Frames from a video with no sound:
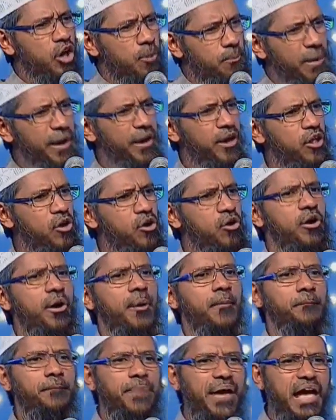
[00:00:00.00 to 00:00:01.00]
लोग को पकड़ो
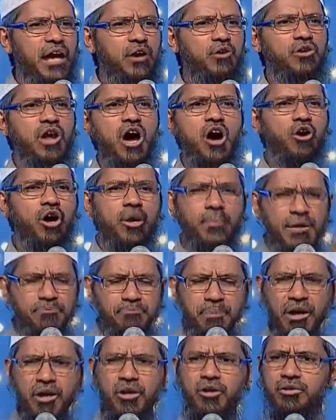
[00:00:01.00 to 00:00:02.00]
बेगुनाह को
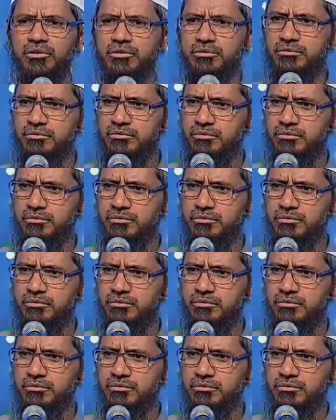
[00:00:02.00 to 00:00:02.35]
मत पकड़ो